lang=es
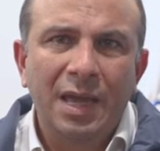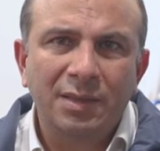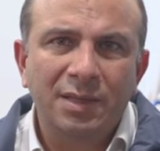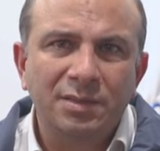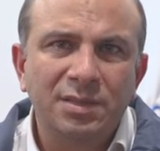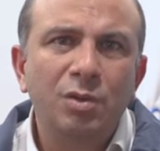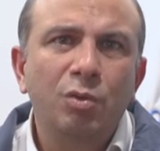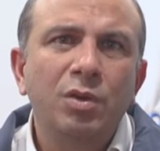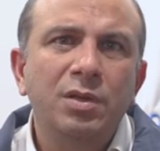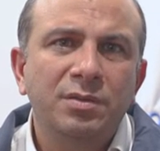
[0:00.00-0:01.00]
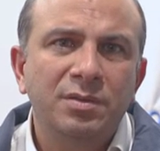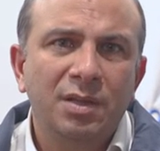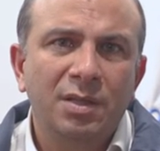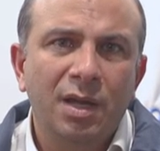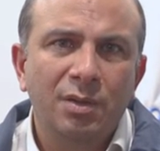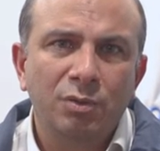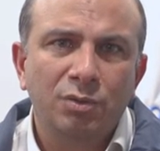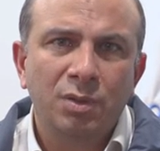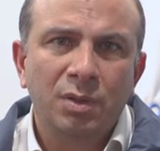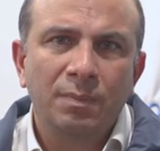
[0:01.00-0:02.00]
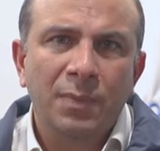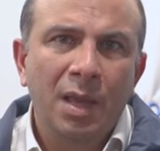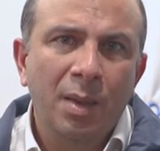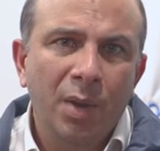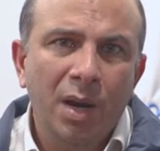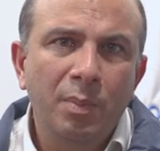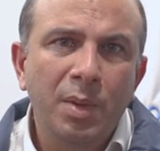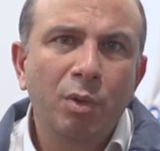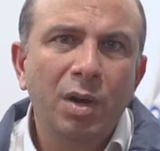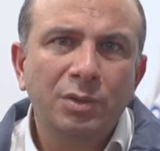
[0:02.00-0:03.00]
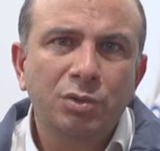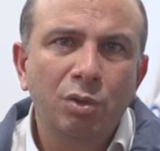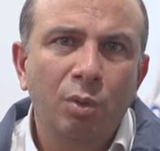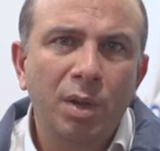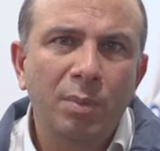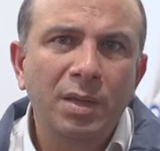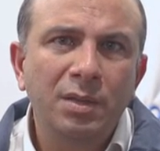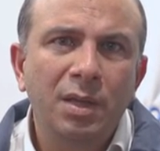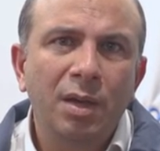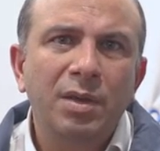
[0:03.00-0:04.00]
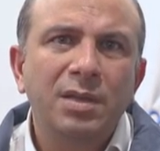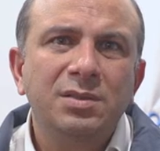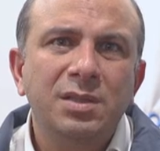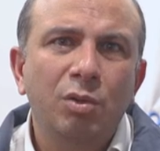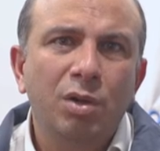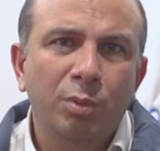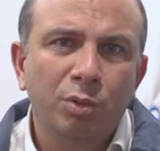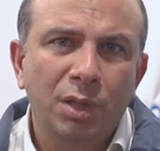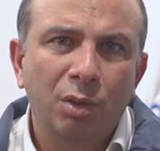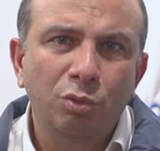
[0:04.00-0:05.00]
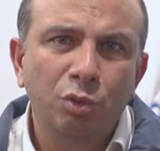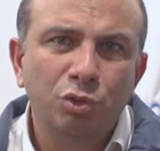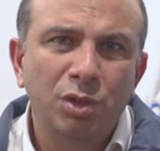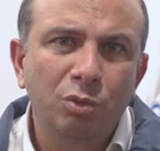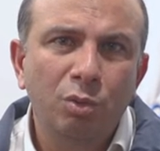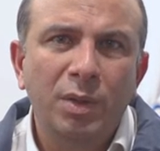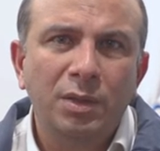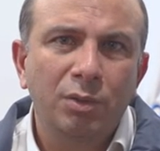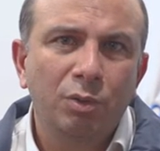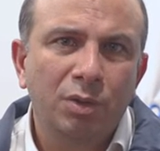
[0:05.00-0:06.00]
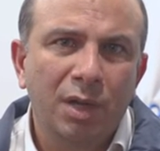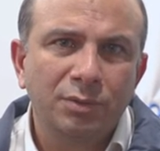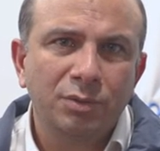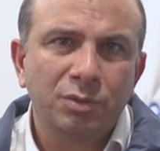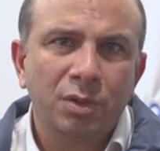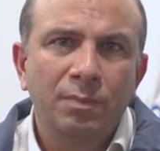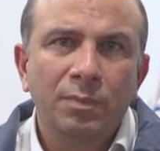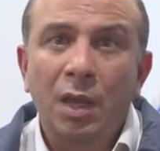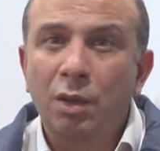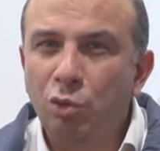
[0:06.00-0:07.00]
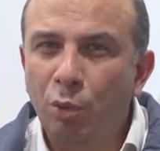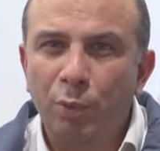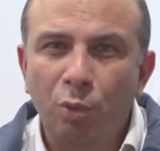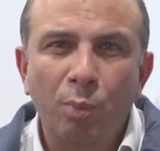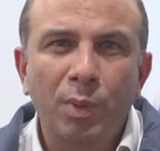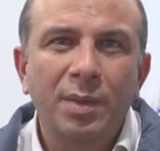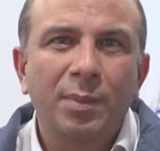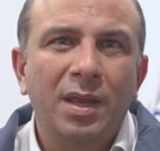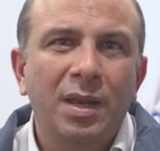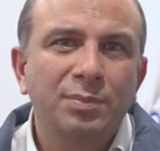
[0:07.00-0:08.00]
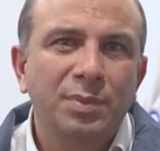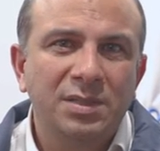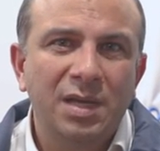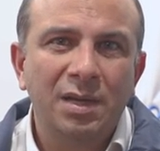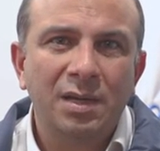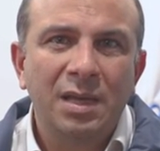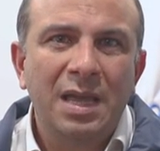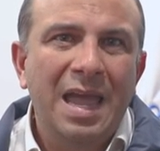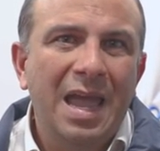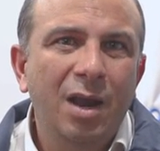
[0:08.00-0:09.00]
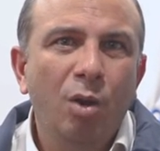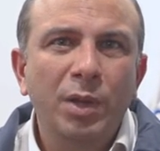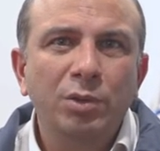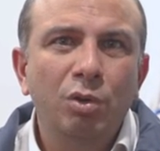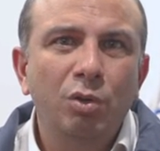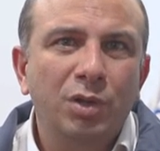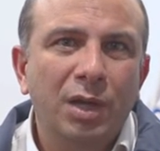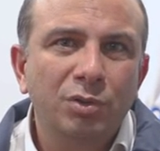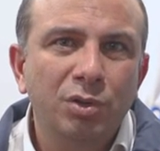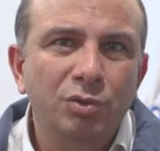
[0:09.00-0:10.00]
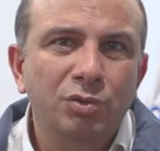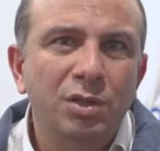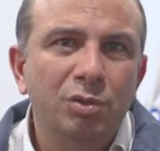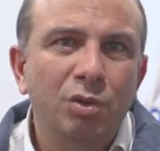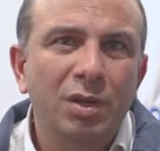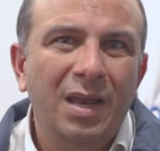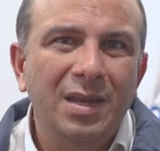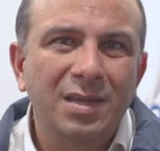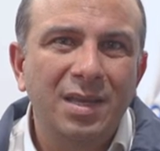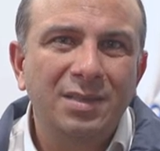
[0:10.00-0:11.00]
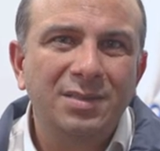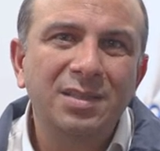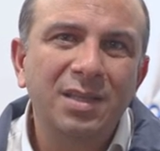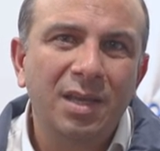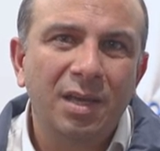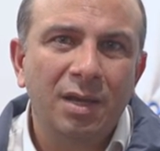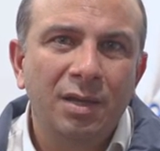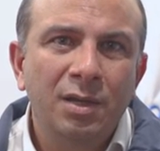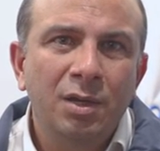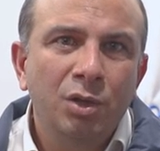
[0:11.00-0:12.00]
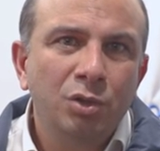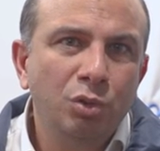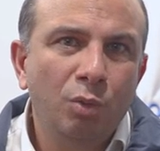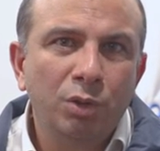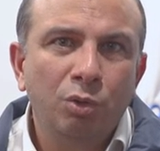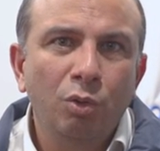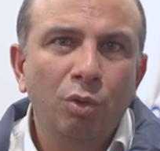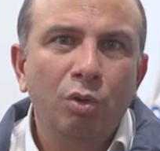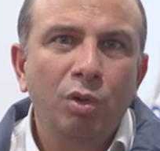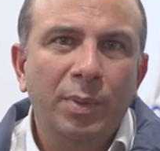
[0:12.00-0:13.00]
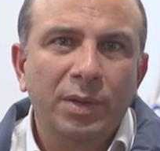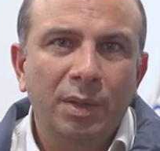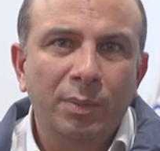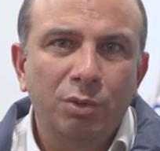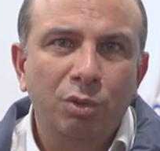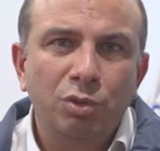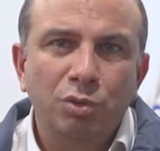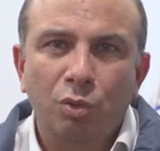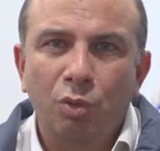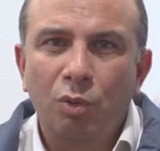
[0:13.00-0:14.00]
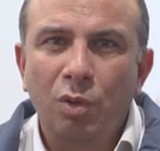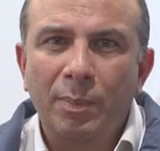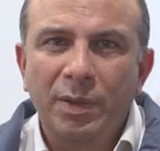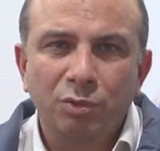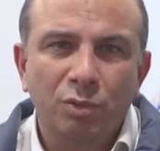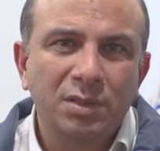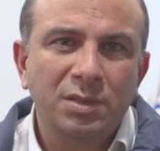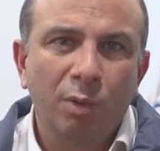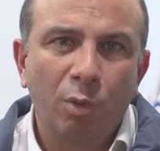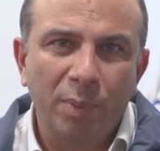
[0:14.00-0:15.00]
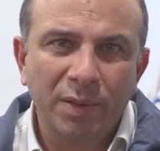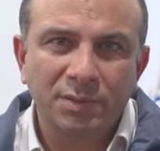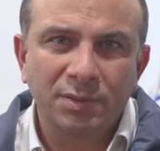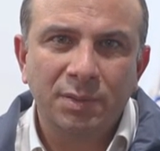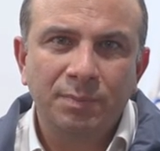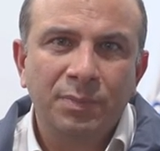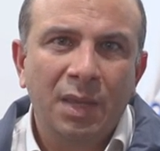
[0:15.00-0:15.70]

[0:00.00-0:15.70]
entre 5 y 17 años. Para el mismo lapso de 2020 habían sido reportados 222 casos. Nos preocupa de manera especial el aumento de los casos de suicidio en la niñez indígena, sobre todo en los departamentos de Chocó, Amazonas y Baupés.